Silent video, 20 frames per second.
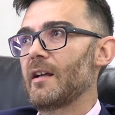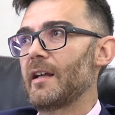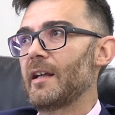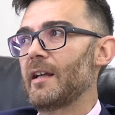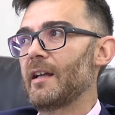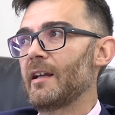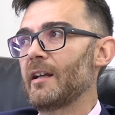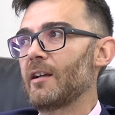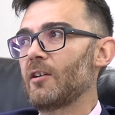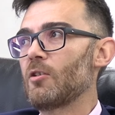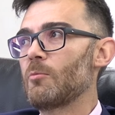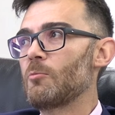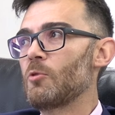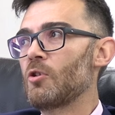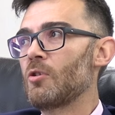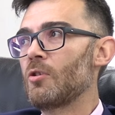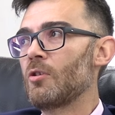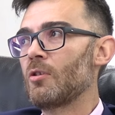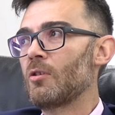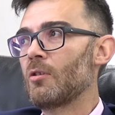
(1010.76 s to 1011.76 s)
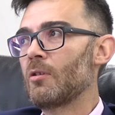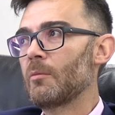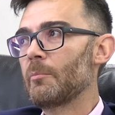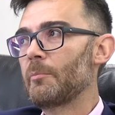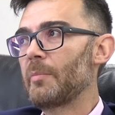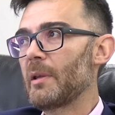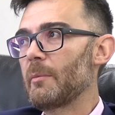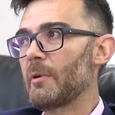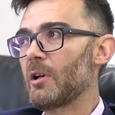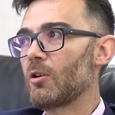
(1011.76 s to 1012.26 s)
Eh,
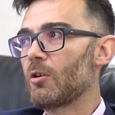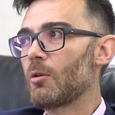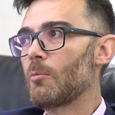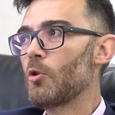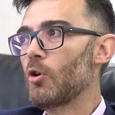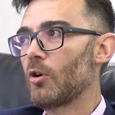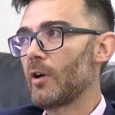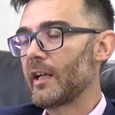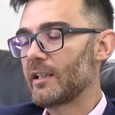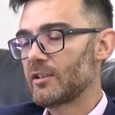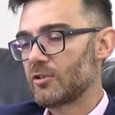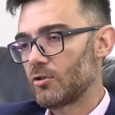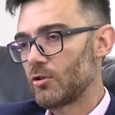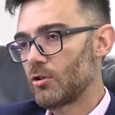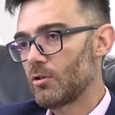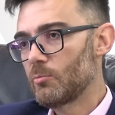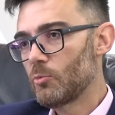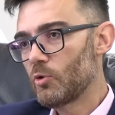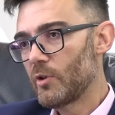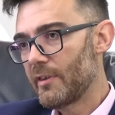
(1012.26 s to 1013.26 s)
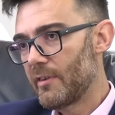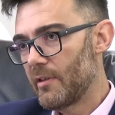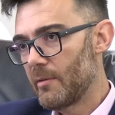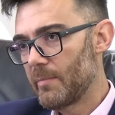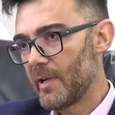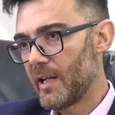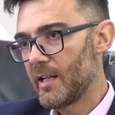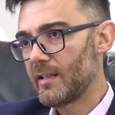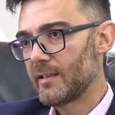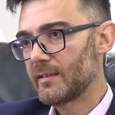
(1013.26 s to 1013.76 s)
como, primero, como gestor
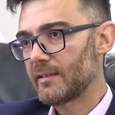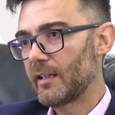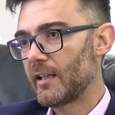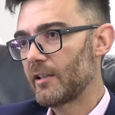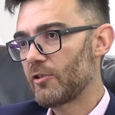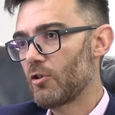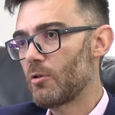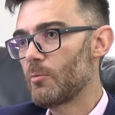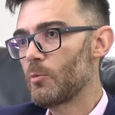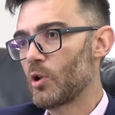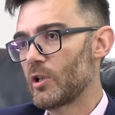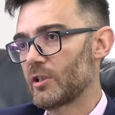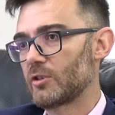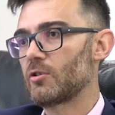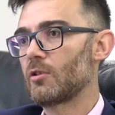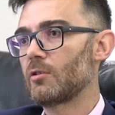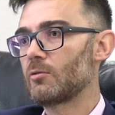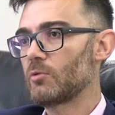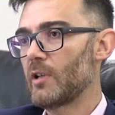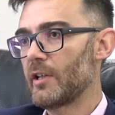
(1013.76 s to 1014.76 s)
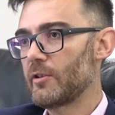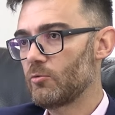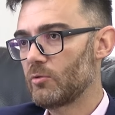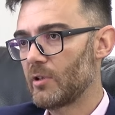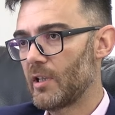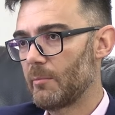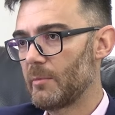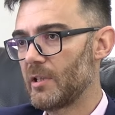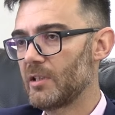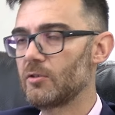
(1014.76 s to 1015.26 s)
municipal, en este caso como gestor de un
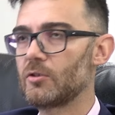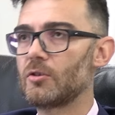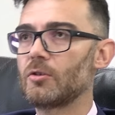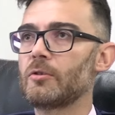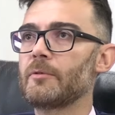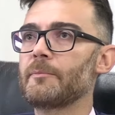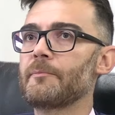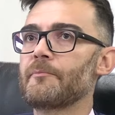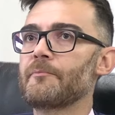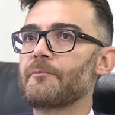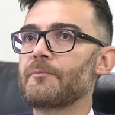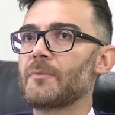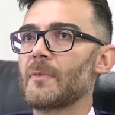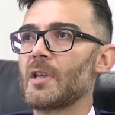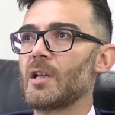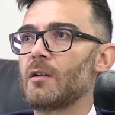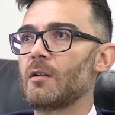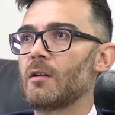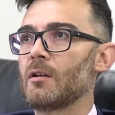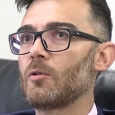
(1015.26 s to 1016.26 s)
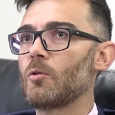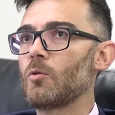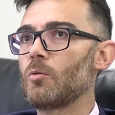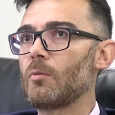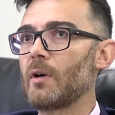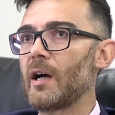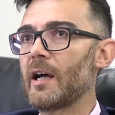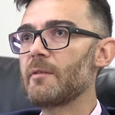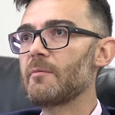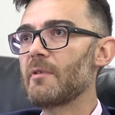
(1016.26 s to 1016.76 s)
ayuntamiento,
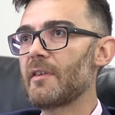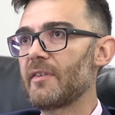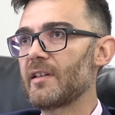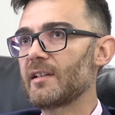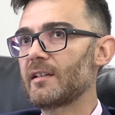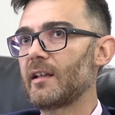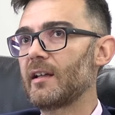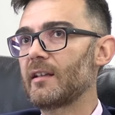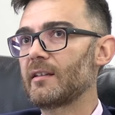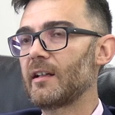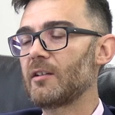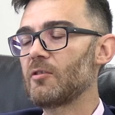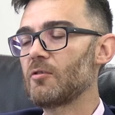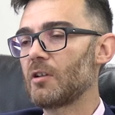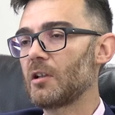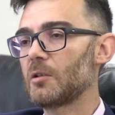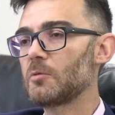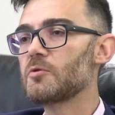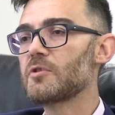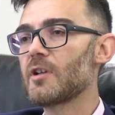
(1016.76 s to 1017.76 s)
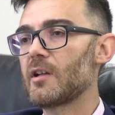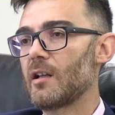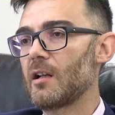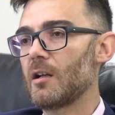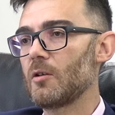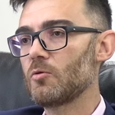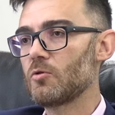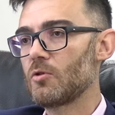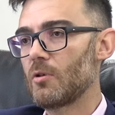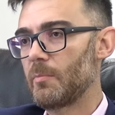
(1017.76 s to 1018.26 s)
hay veces que tengo que escuchar en
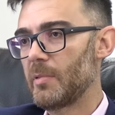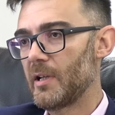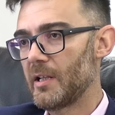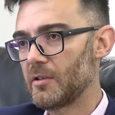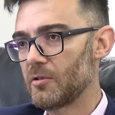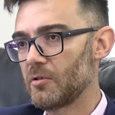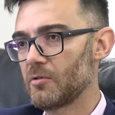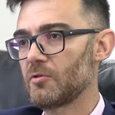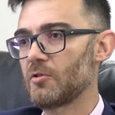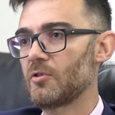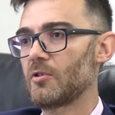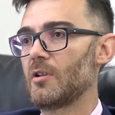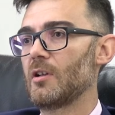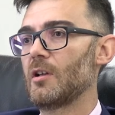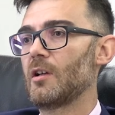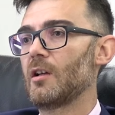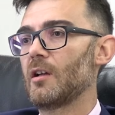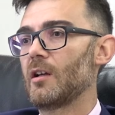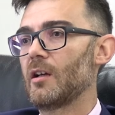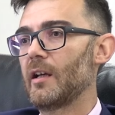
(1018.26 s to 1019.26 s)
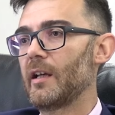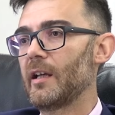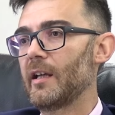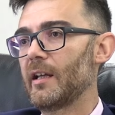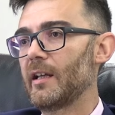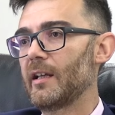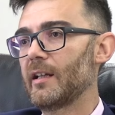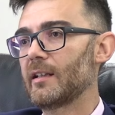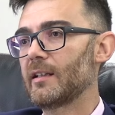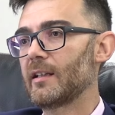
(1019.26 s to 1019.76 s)
algunos plenos
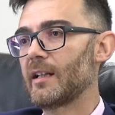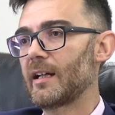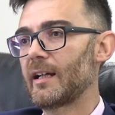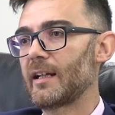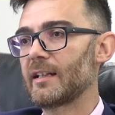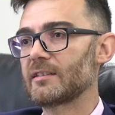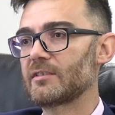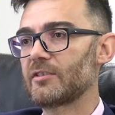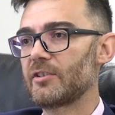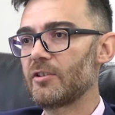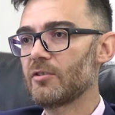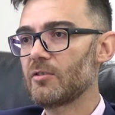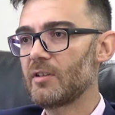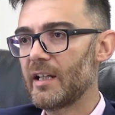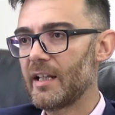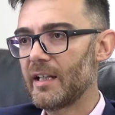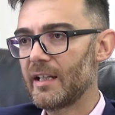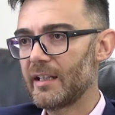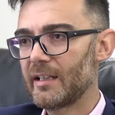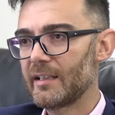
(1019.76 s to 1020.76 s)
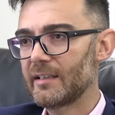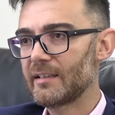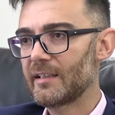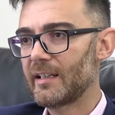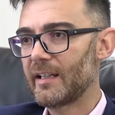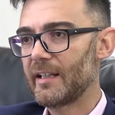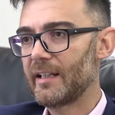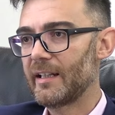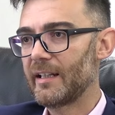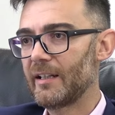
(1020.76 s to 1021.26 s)
eh, las
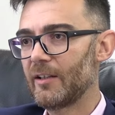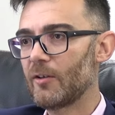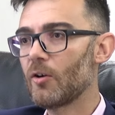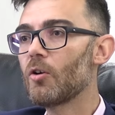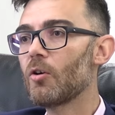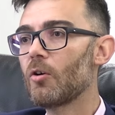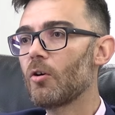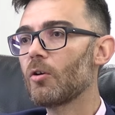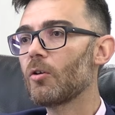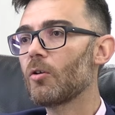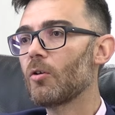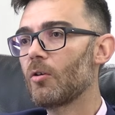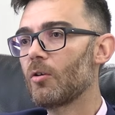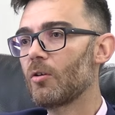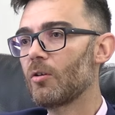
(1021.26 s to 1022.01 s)
gestiones, eh, ojo